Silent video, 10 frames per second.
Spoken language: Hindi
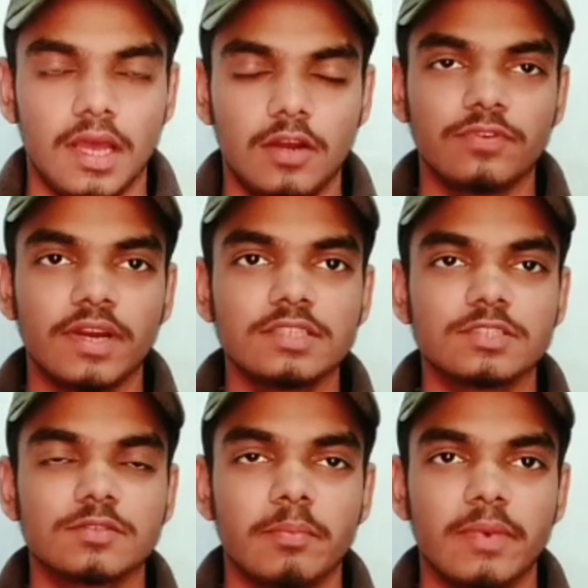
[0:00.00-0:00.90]
हेलो
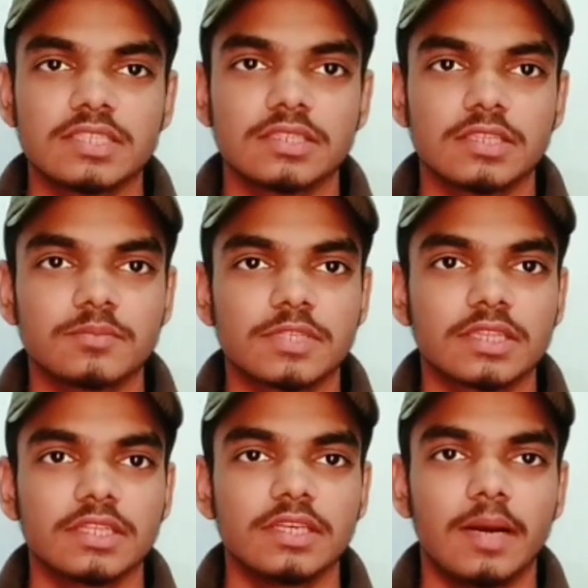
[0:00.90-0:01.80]
फ्रेंड्स मैं सत्यम
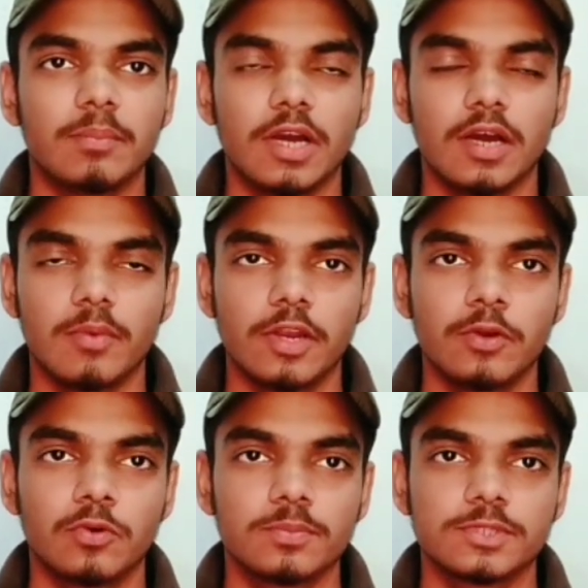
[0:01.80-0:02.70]
शक्ति आपका हमारे
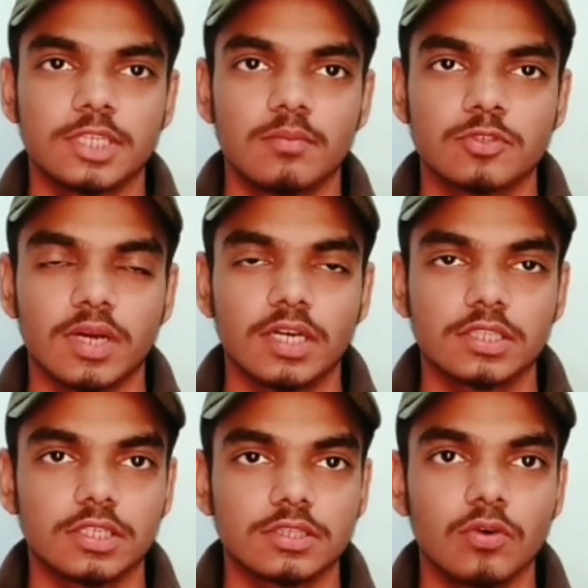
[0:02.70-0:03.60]
यूट्यूब चैनल में
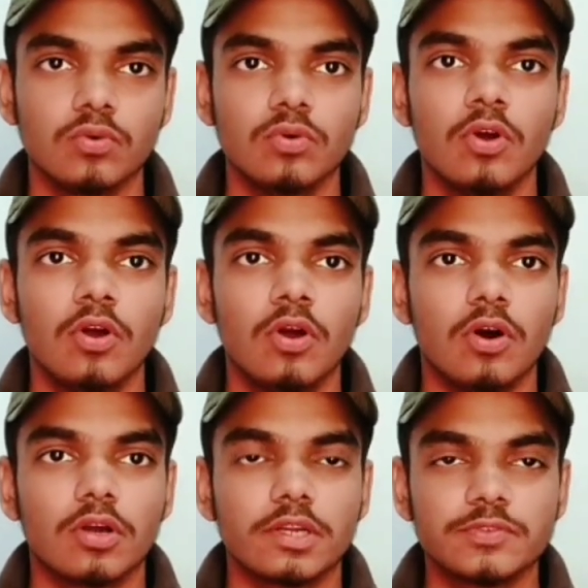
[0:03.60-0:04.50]
स्वागत करता हूं
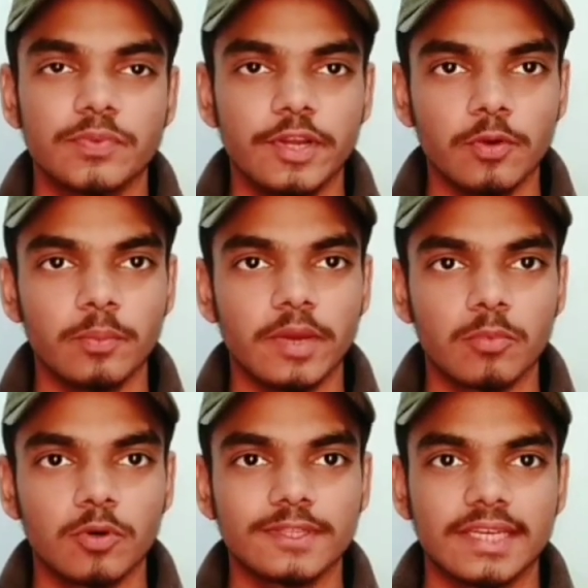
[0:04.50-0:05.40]
और इस वीडियो में
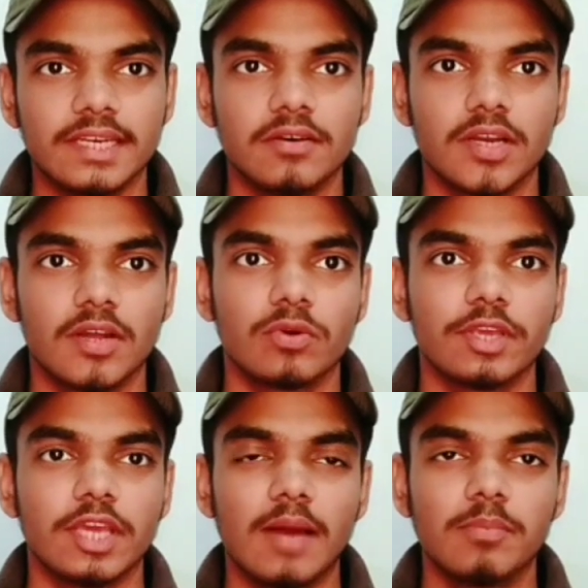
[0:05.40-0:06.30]
आपको बताने वाला हूं
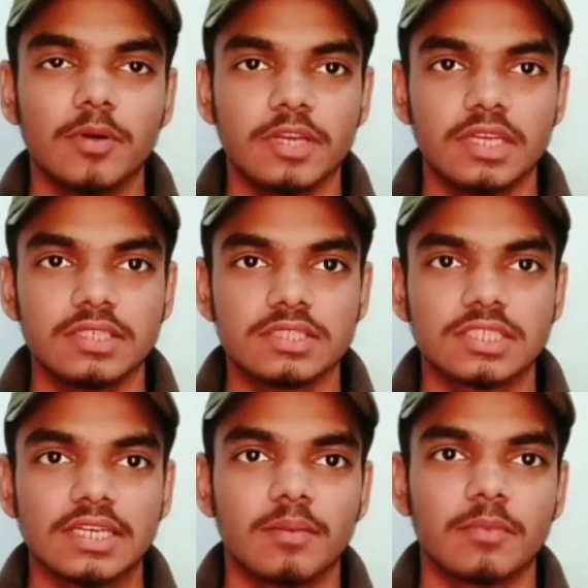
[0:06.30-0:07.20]
कि आप अपने
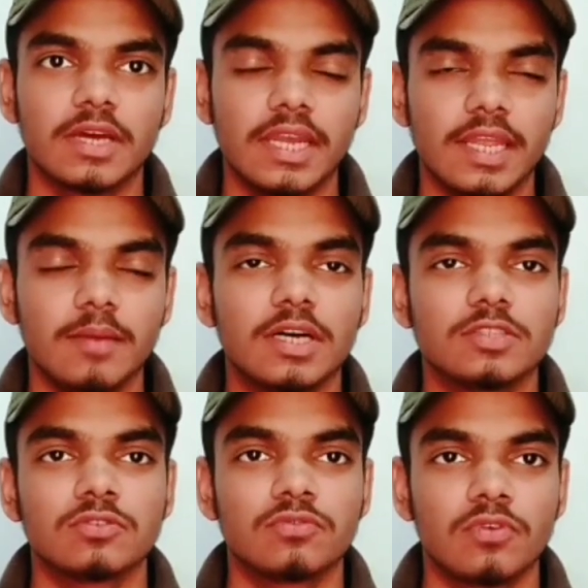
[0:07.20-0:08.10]
इंस्टाग्राम का नेम का
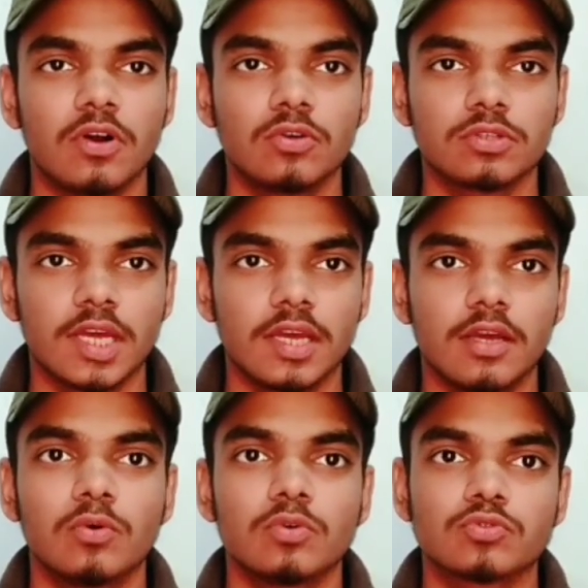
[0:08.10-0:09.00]
जो फॉन्ट होता
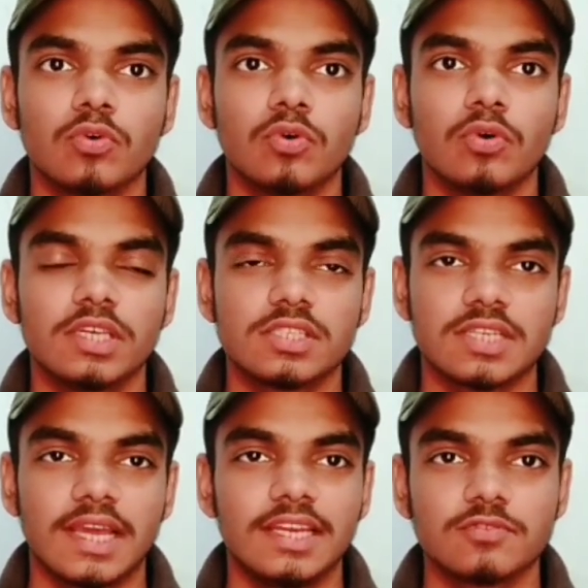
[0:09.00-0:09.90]
है उसको
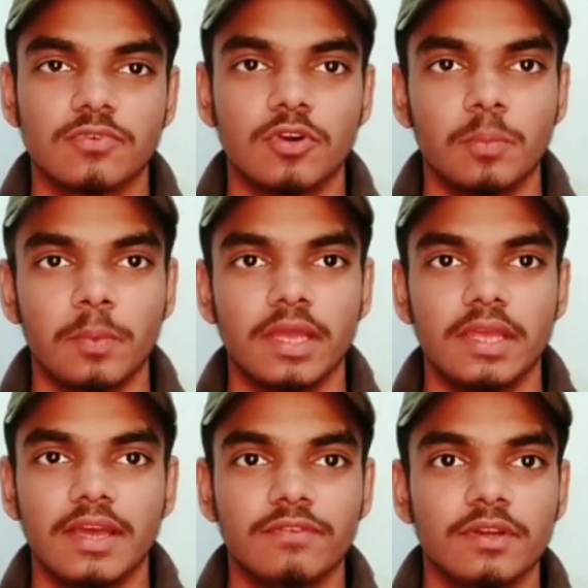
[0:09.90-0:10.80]
स्टाइलिश फॉन्ट
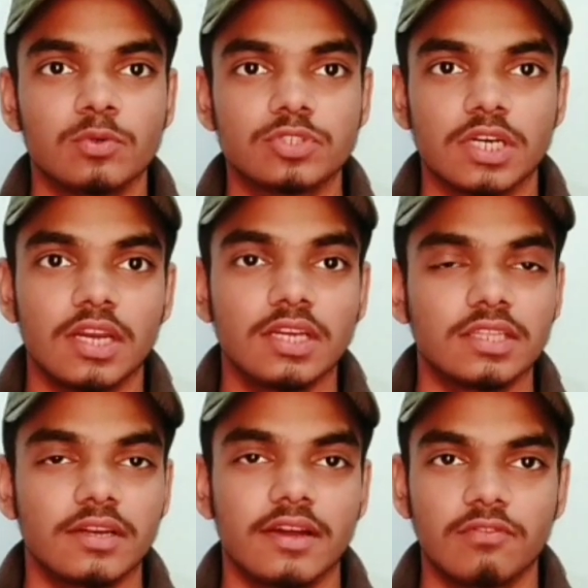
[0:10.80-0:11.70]
में या फिर कुछ अलग
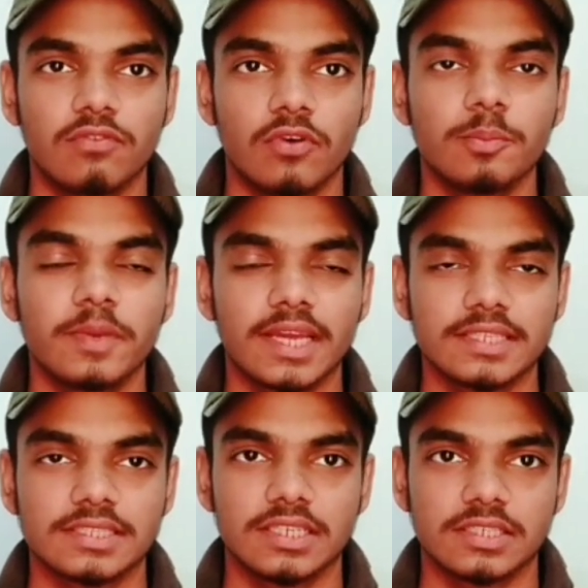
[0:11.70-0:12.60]
तरह का फॉन्ट में
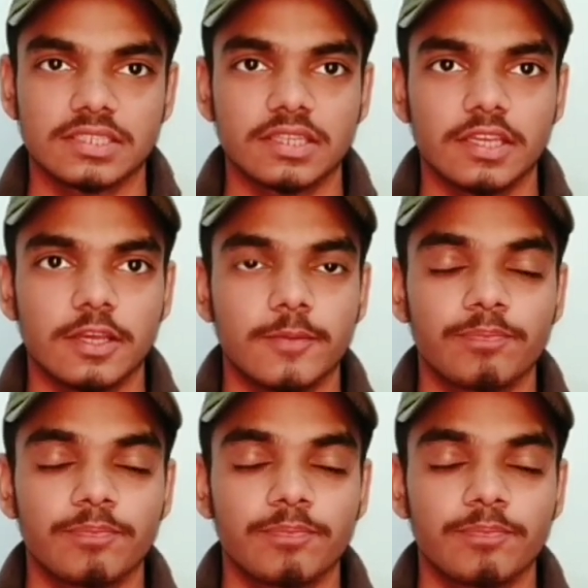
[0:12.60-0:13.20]
कैसे कर सकते हैं